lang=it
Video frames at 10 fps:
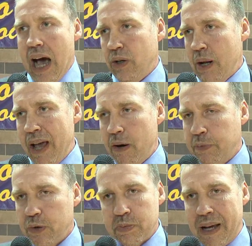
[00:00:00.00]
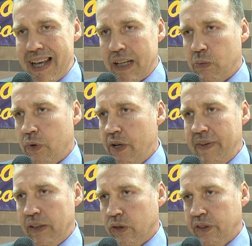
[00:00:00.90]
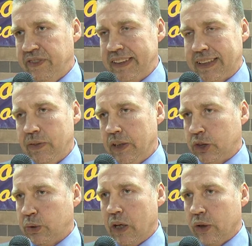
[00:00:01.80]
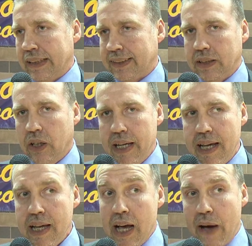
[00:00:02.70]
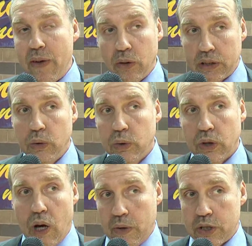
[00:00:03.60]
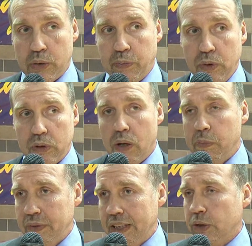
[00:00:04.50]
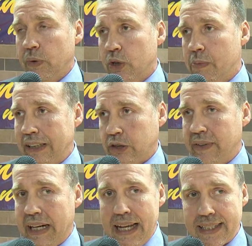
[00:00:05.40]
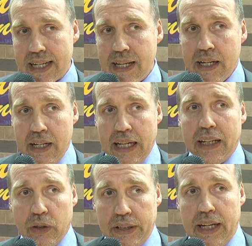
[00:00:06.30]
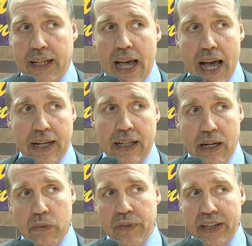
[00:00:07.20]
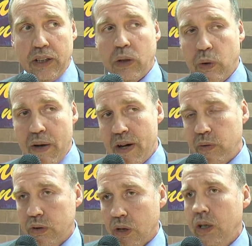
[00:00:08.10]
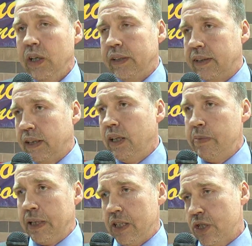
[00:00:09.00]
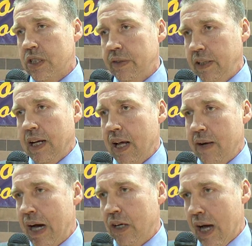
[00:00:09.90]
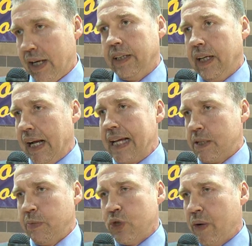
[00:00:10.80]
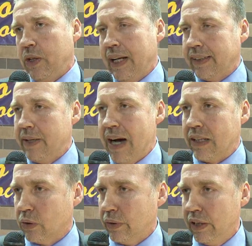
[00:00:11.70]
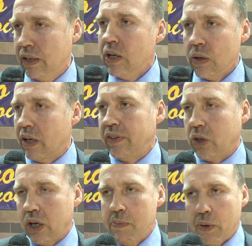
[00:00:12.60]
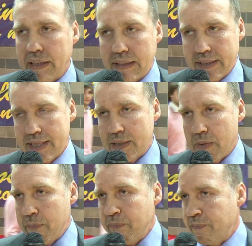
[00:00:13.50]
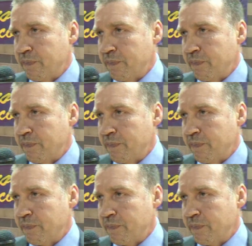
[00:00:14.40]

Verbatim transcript: non abbiamo più sbagliato un movimento difensivo, nessuna rotazione, abbiamo tenuto a questo punto un punteggio molto basso Varese e devo dire che anche nel momento in cui abbiamo avuto dei tiri liberi decisivi la mano anche dei ragazzi più giovani non ha tremato, quindi una vittoria importantissima.